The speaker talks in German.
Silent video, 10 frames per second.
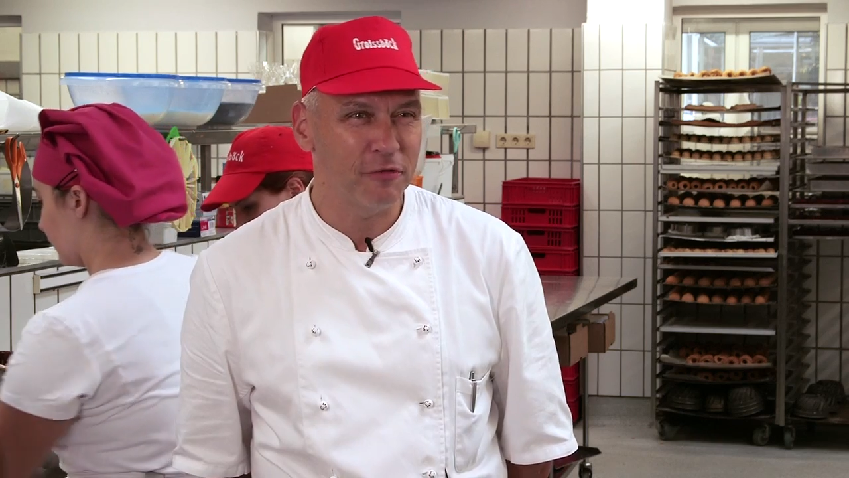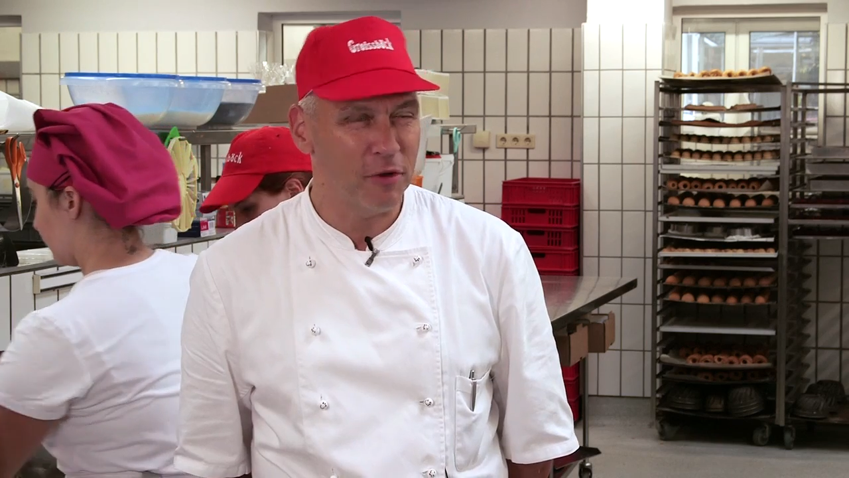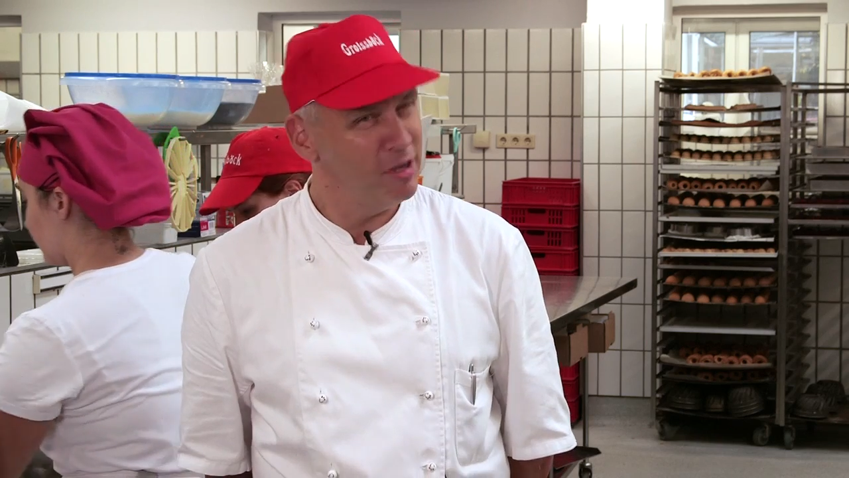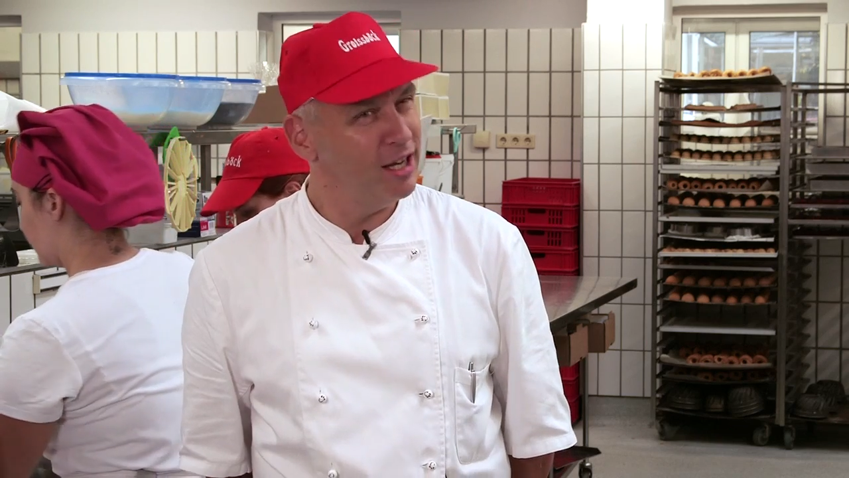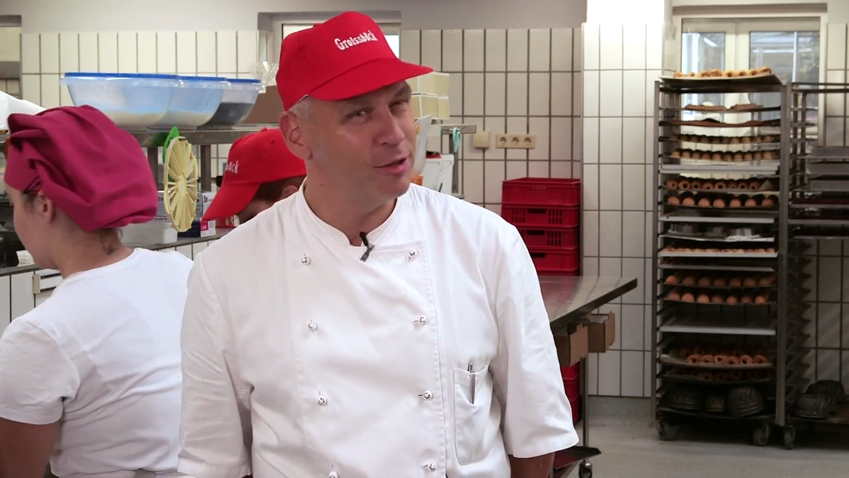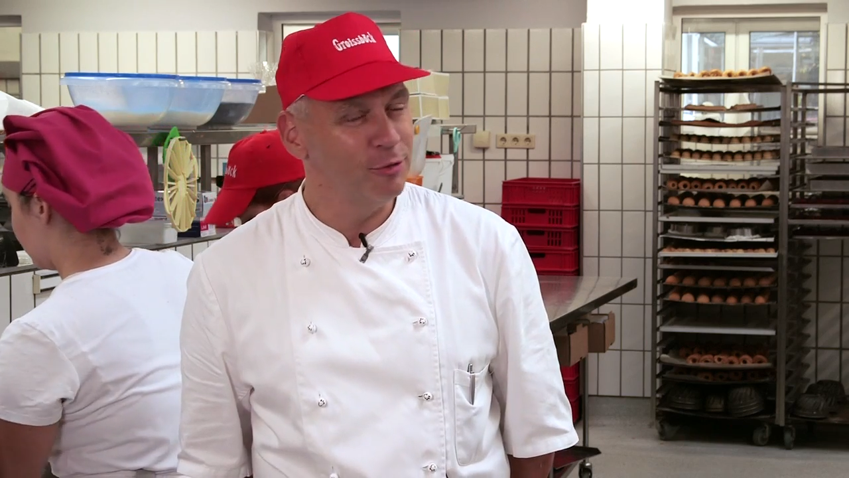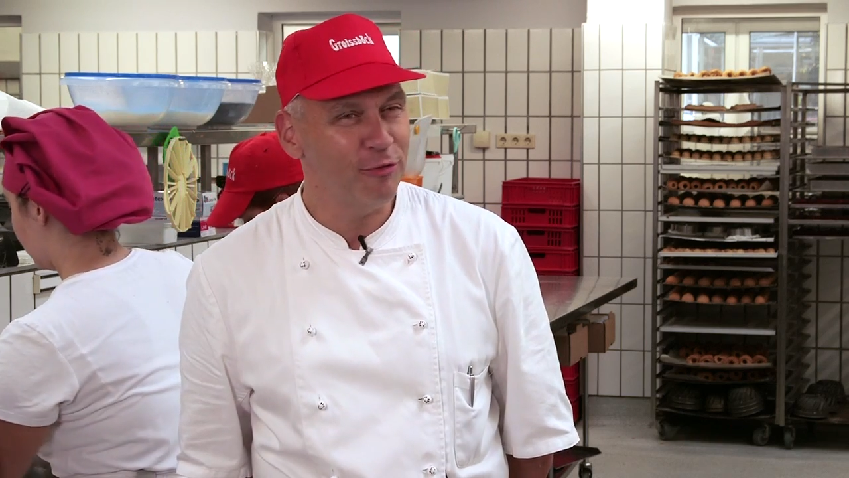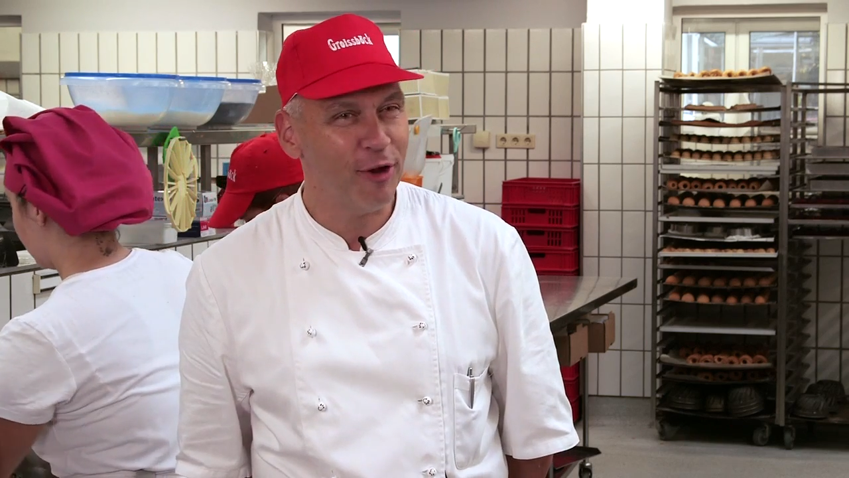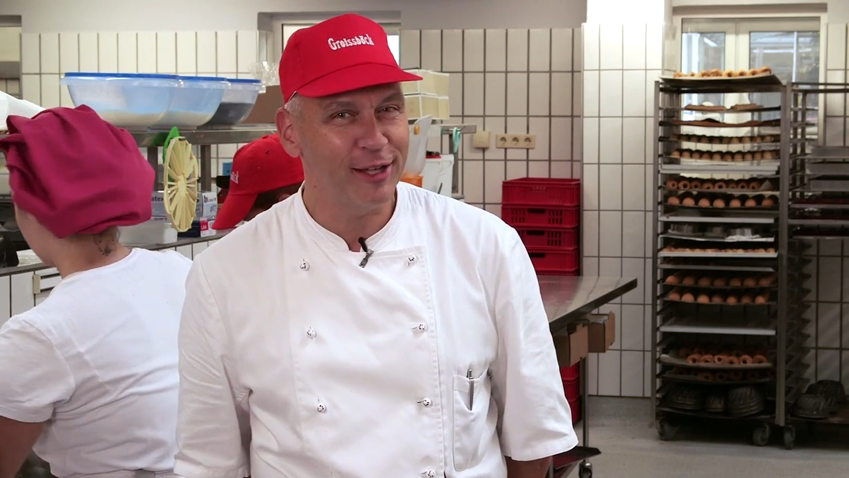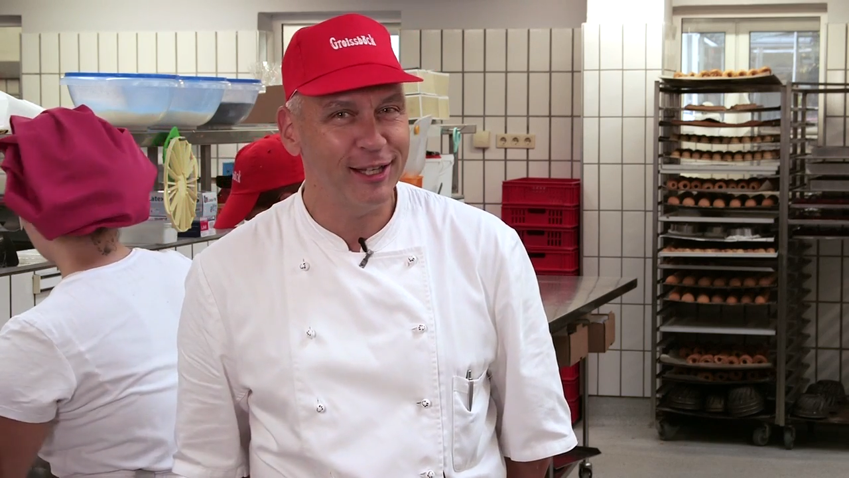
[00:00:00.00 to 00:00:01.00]

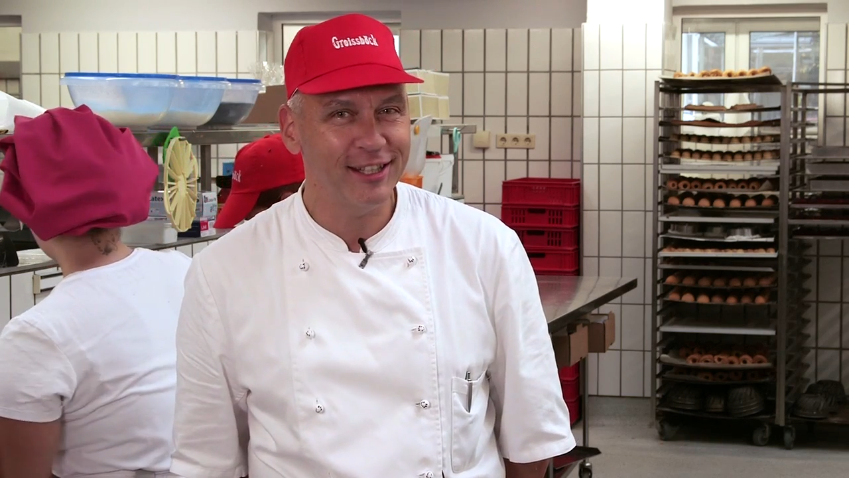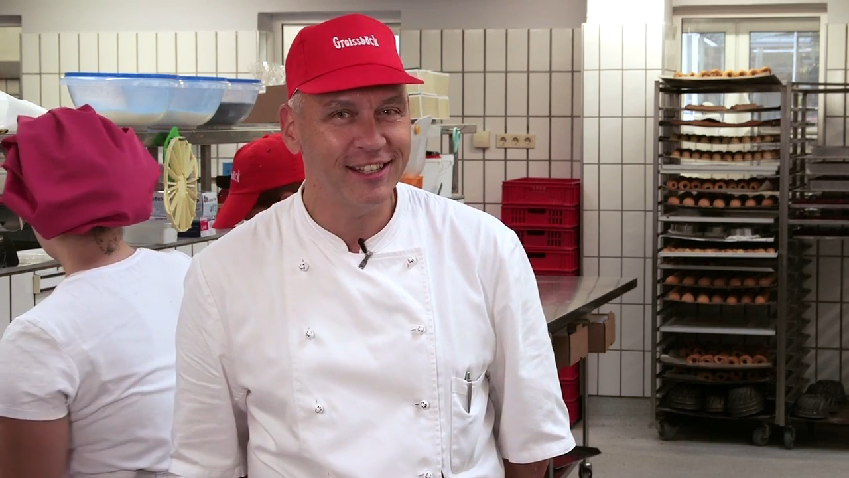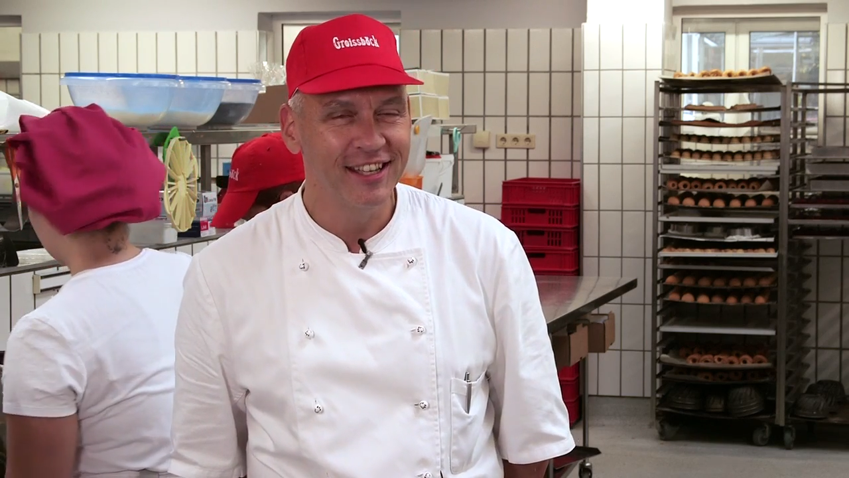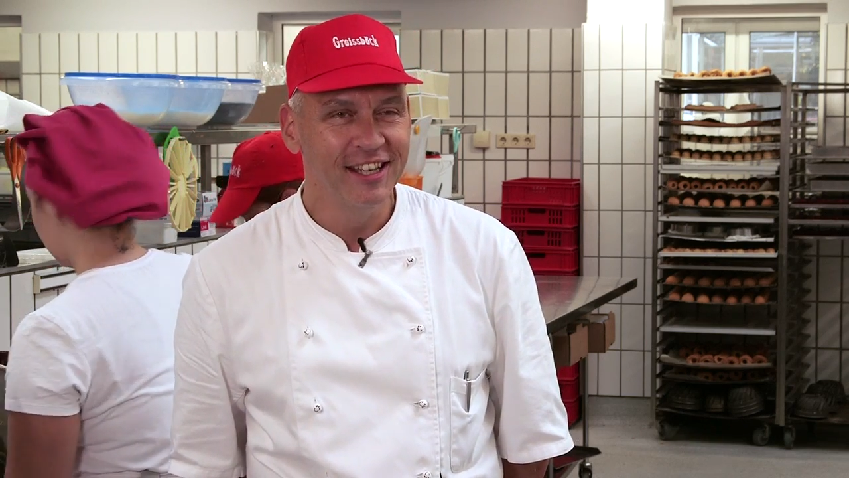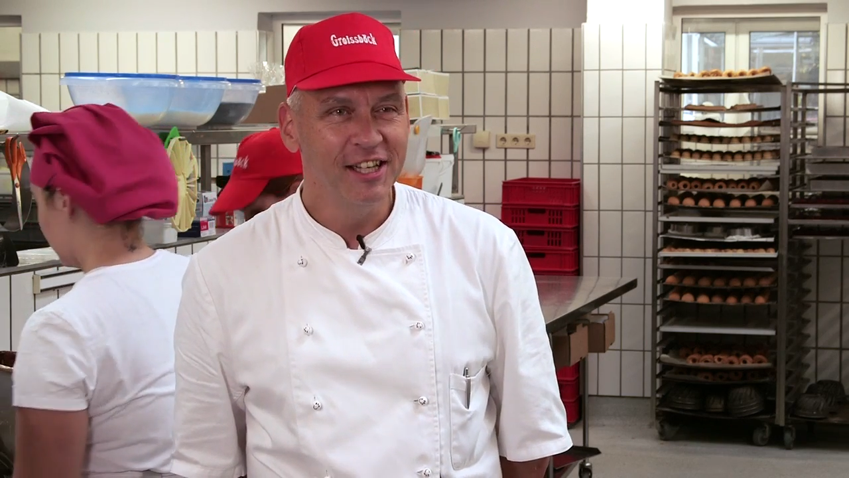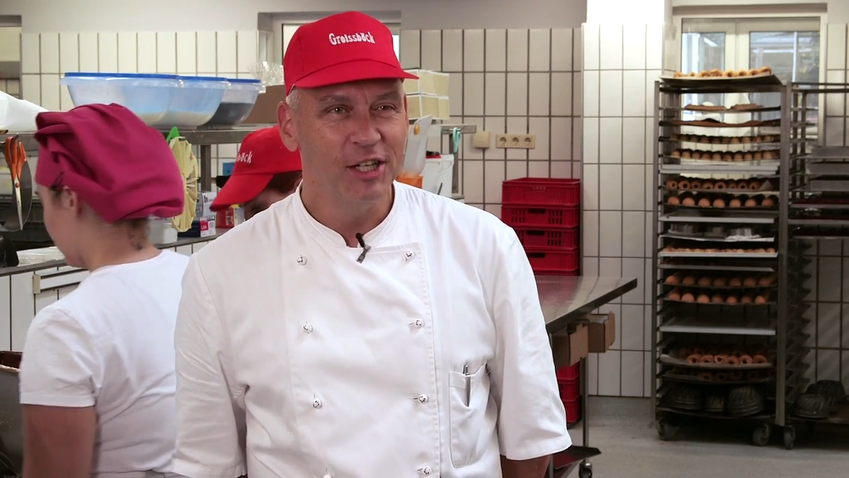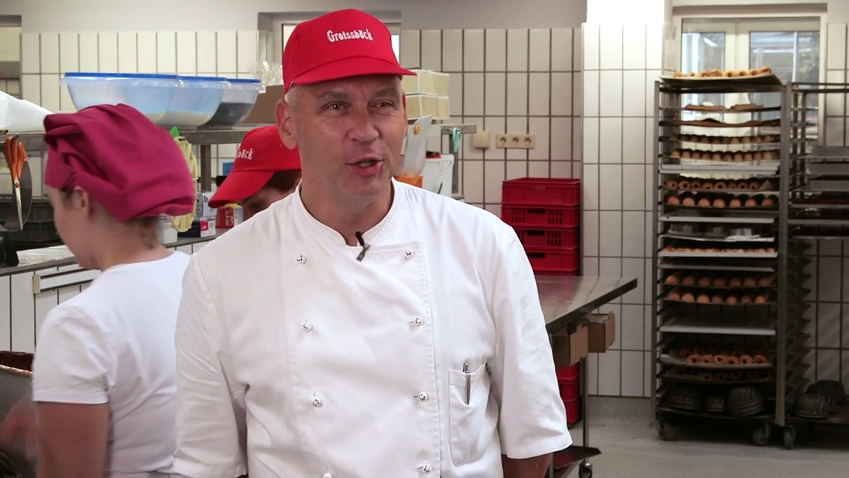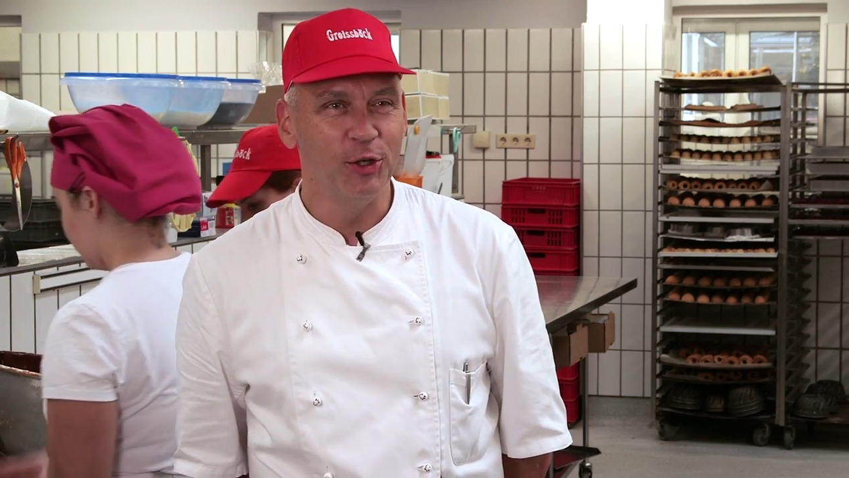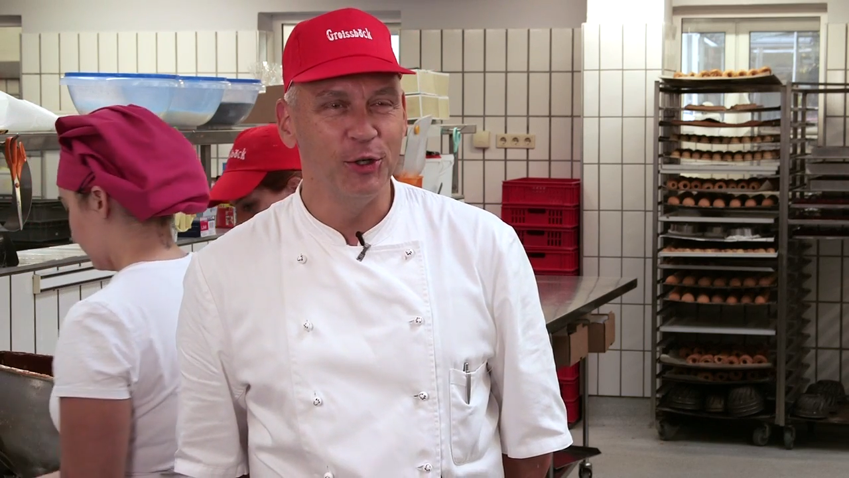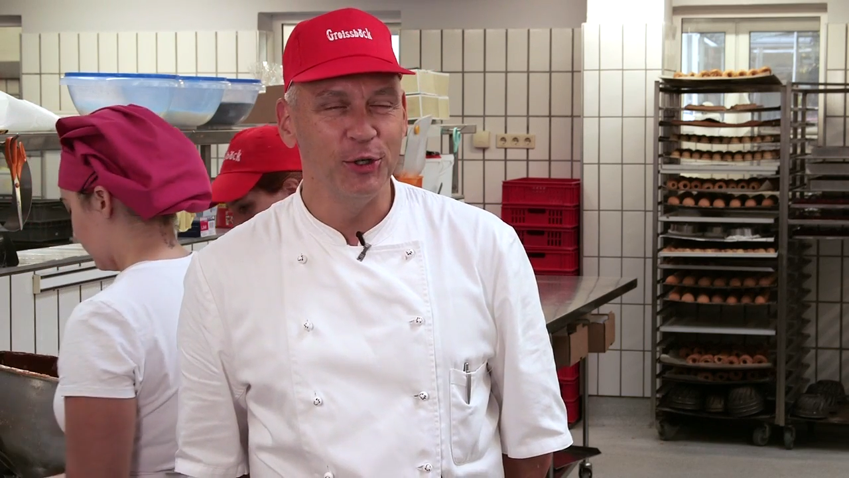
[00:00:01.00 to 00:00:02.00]
familienunfreundlich
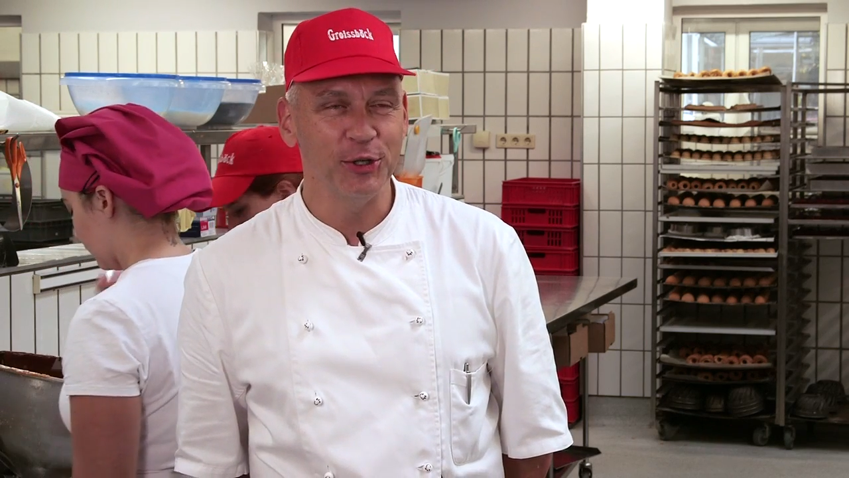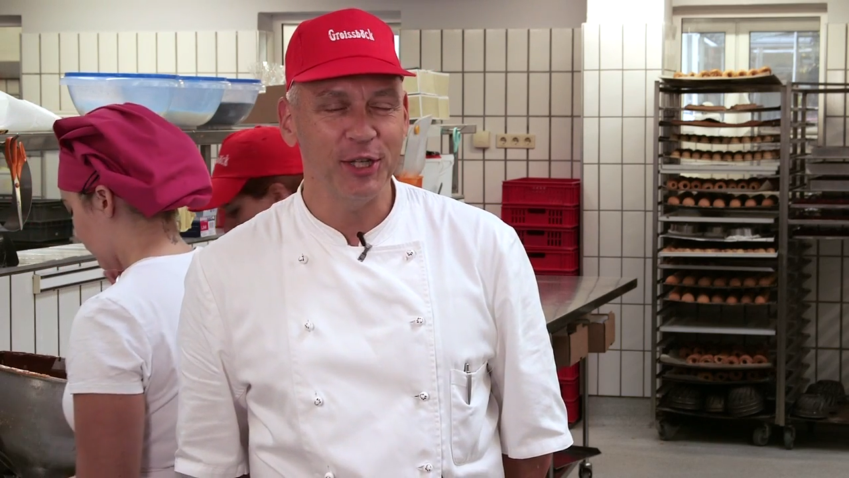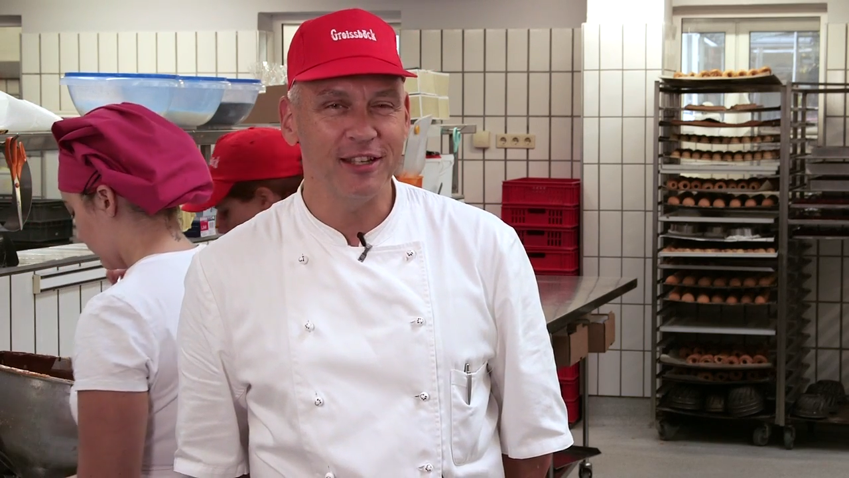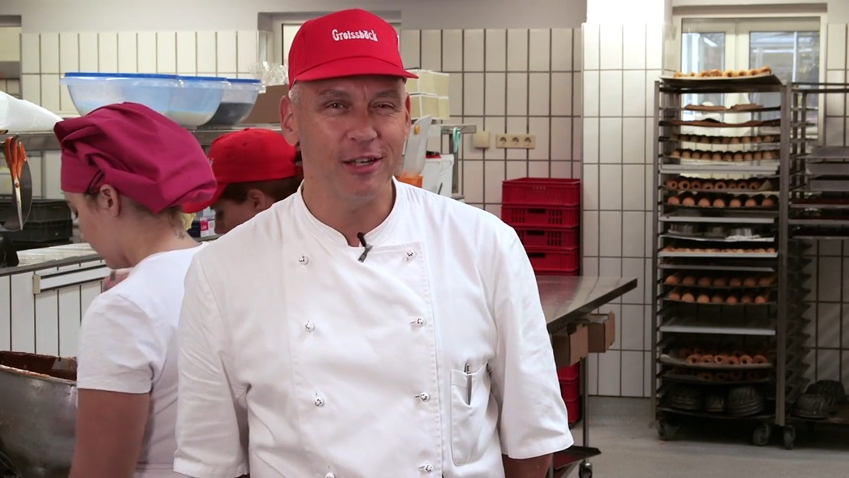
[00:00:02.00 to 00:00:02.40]
und in der